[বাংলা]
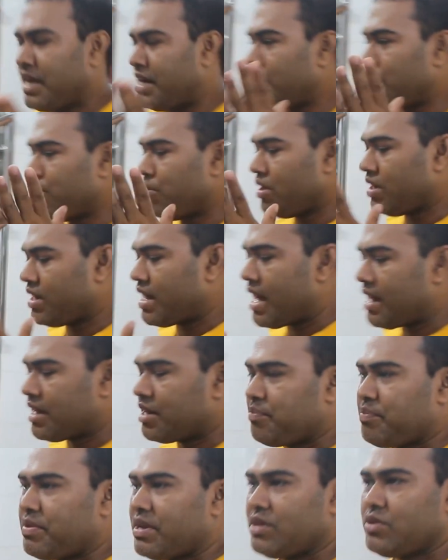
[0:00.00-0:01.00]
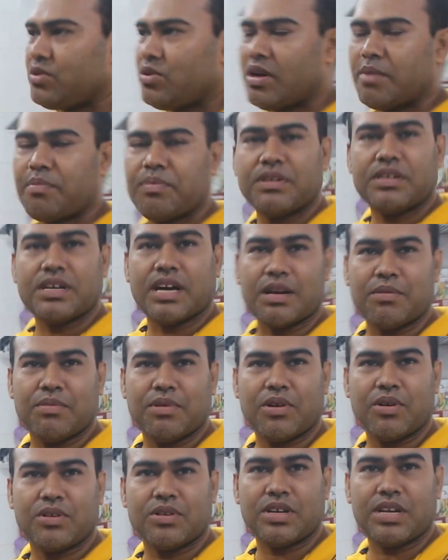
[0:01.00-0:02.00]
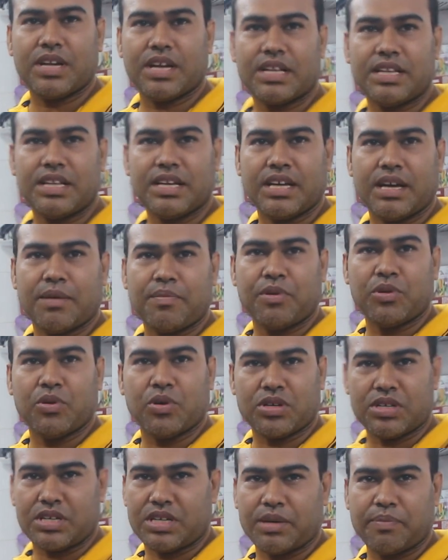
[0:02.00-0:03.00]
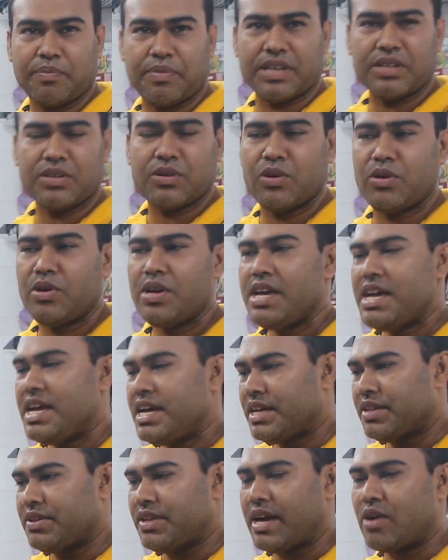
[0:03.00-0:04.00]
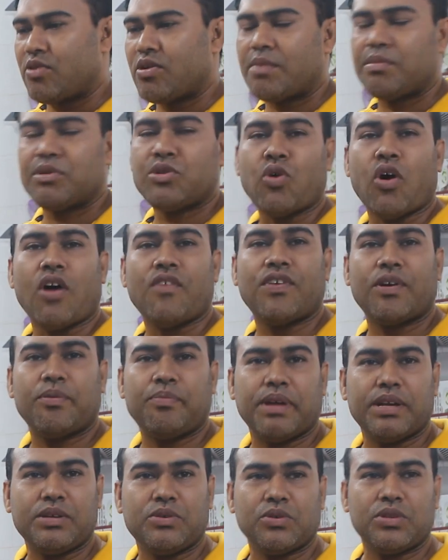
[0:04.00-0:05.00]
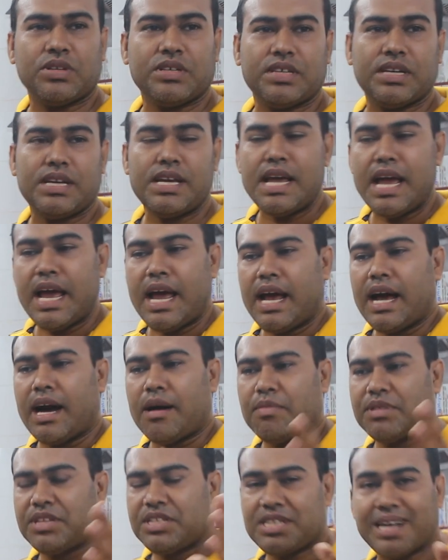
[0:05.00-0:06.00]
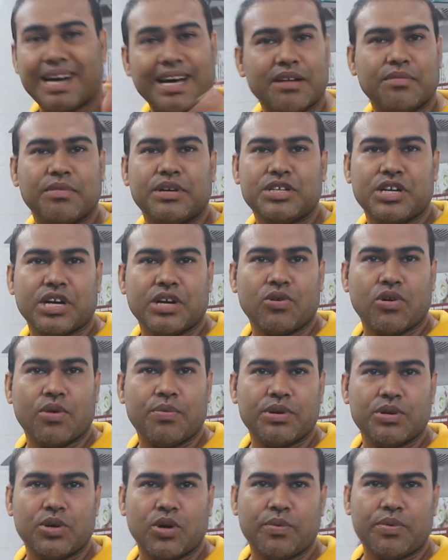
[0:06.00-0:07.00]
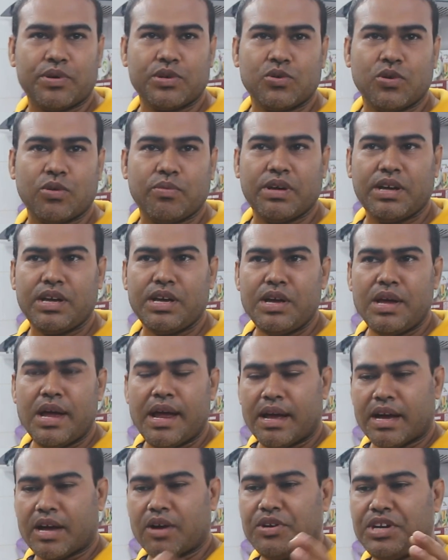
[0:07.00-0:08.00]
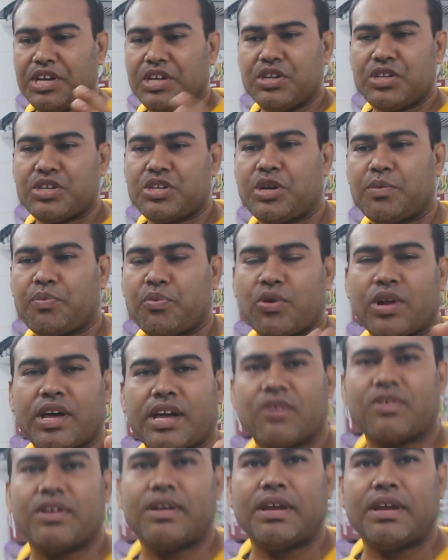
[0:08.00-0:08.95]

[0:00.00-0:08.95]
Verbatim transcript: এটা এটা আগের প্রাইস হলো আপনার সাড়ে বারো হাজার টাকা থেকে আপনার দশ হাজার টাকা প্রাইস ছিল কিন্তু এখন আমাদের অফার প্রাইস চলতেছে আমাদের সারা মাস এখন অফার অফার চলবে কারণ ডিএনএস এর প্রোডাক্ট এই